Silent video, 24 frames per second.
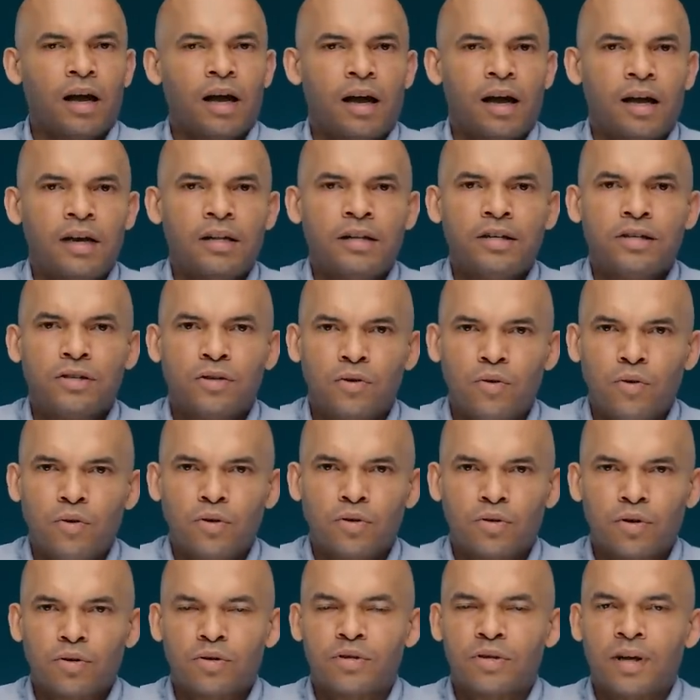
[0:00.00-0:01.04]
el
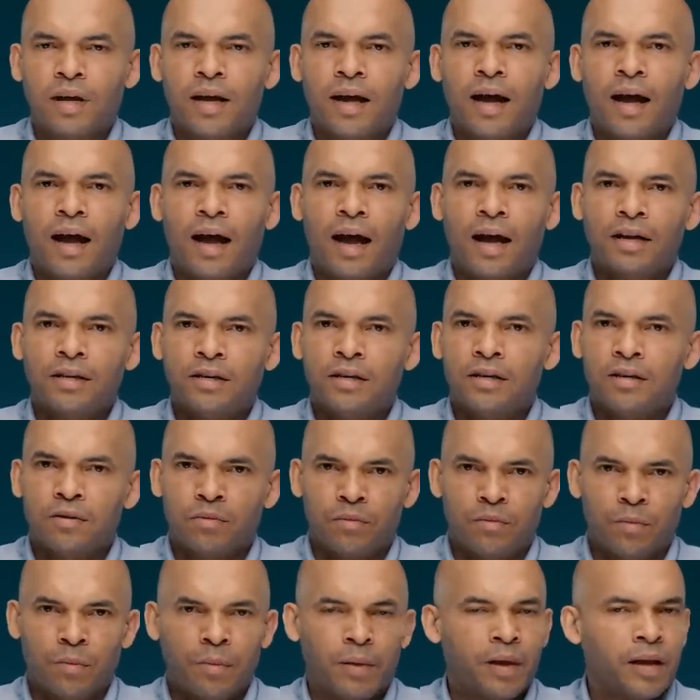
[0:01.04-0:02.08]
discurso sea allí.
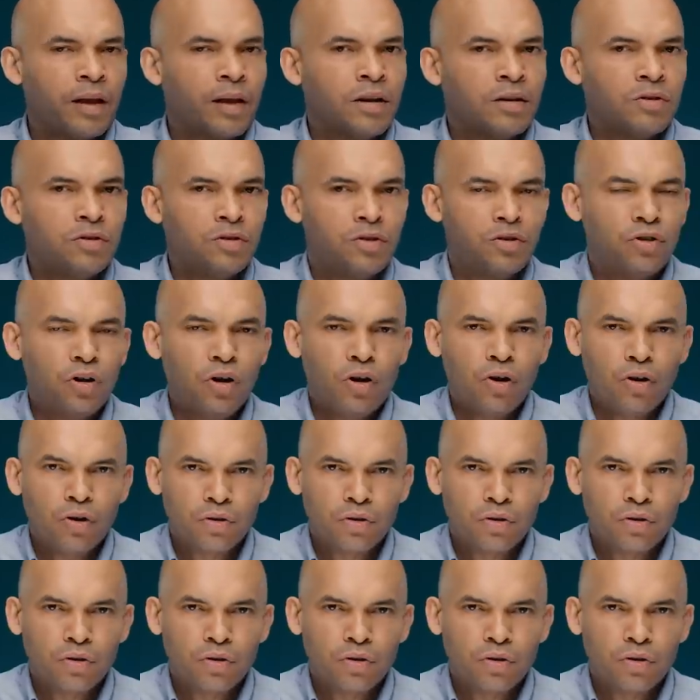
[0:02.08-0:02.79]
Yo